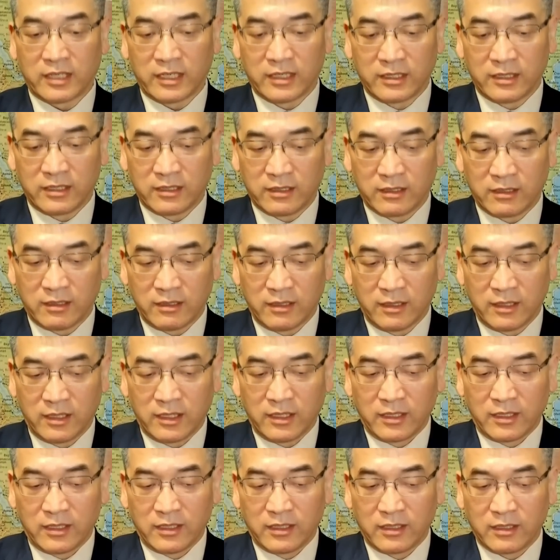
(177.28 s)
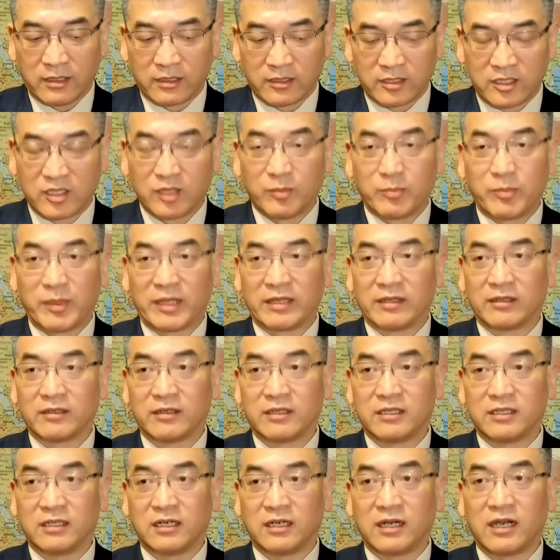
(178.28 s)
个呃日本
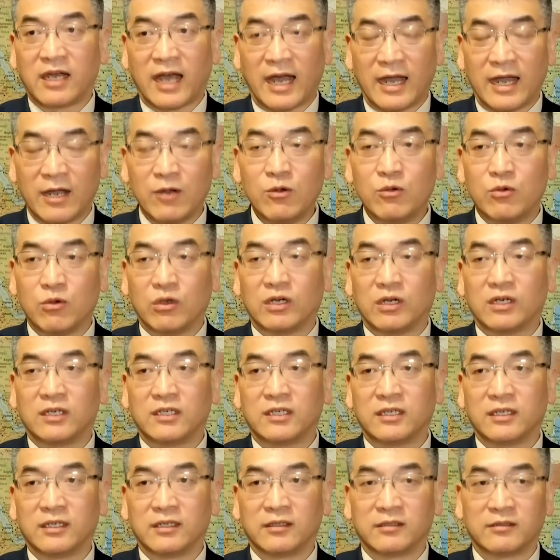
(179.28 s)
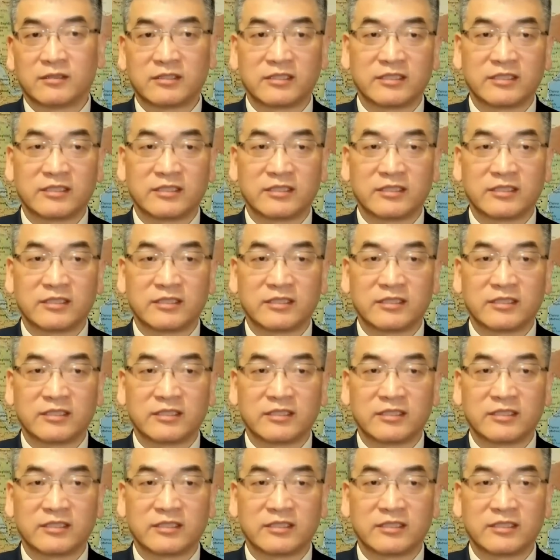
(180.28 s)
和韩国，呃，